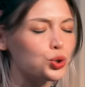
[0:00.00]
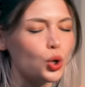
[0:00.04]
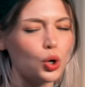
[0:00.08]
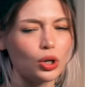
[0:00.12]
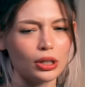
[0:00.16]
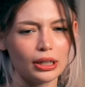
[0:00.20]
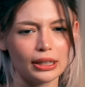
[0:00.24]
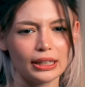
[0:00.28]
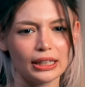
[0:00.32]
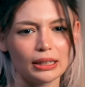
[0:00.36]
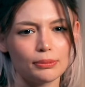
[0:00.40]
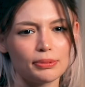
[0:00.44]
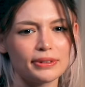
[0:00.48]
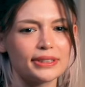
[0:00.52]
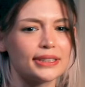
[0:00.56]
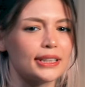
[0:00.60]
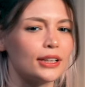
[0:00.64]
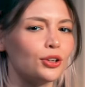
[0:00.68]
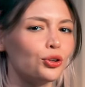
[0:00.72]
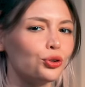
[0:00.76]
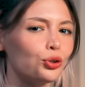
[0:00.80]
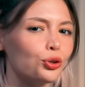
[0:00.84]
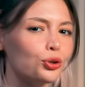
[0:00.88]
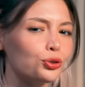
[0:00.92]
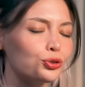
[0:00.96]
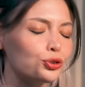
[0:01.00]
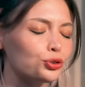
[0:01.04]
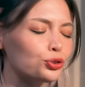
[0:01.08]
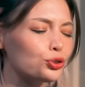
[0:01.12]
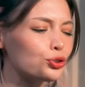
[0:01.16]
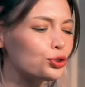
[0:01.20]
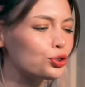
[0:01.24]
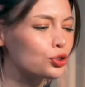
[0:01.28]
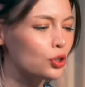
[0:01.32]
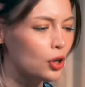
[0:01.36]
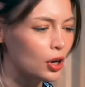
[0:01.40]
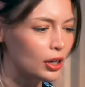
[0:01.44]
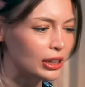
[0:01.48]
Çok iyi bir salon olduğunu
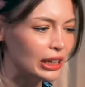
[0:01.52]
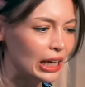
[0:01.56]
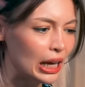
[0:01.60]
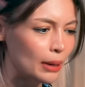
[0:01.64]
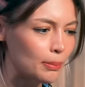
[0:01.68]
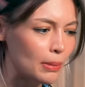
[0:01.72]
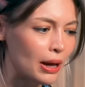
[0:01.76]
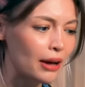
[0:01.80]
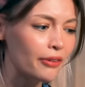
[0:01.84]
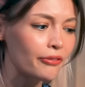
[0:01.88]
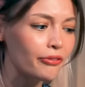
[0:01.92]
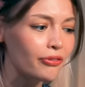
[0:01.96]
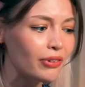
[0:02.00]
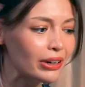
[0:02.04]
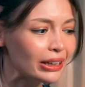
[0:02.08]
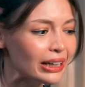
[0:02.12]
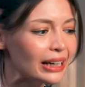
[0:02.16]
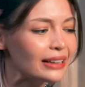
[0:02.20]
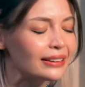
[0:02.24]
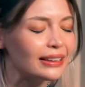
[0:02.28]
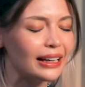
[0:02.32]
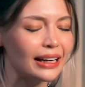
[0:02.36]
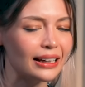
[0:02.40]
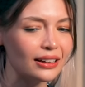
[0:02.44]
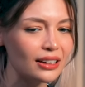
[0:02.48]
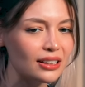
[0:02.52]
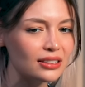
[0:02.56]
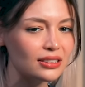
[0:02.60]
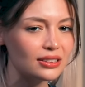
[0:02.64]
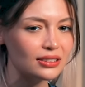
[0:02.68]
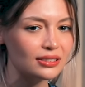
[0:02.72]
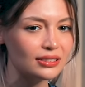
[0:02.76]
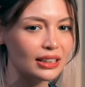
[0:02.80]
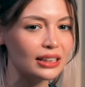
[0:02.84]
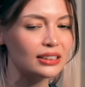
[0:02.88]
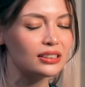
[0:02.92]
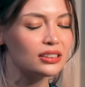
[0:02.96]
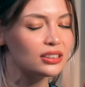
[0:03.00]
söyleyemem fakat en
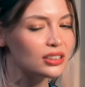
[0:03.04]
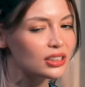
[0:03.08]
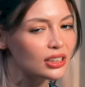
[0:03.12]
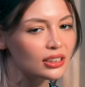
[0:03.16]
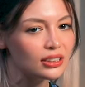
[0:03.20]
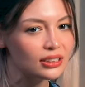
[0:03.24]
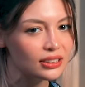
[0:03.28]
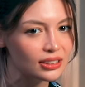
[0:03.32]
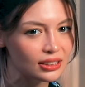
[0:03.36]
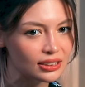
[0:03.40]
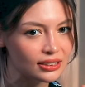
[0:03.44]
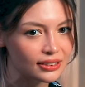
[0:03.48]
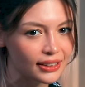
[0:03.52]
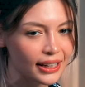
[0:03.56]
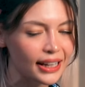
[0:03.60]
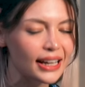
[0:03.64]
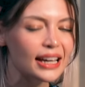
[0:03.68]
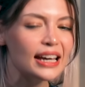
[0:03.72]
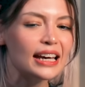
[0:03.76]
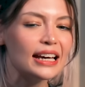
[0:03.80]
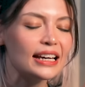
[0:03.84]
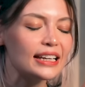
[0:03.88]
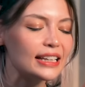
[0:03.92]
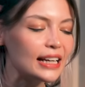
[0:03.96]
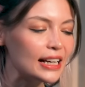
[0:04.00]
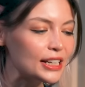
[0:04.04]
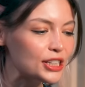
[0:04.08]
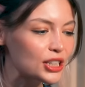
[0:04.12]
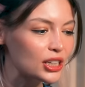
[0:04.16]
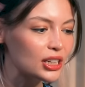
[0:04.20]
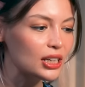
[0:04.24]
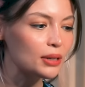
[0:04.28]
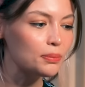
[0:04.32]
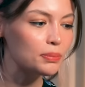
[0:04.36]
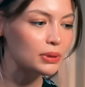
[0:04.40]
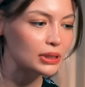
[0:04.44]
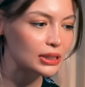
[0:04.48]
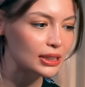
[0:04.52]
azından içerisinde
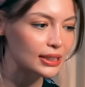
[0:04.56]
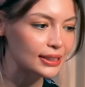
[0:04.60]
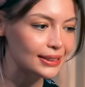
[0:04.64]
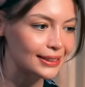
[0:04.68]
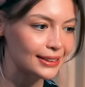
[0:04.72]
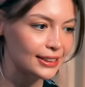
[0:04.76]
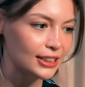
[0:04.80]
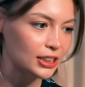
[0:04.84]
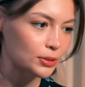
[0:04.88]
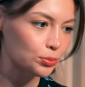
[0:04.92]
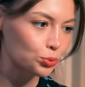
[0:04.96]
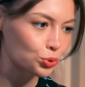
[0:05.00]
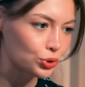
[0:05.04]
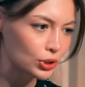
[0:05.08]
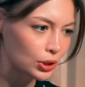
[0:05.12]
yaşayabilirsiniz bu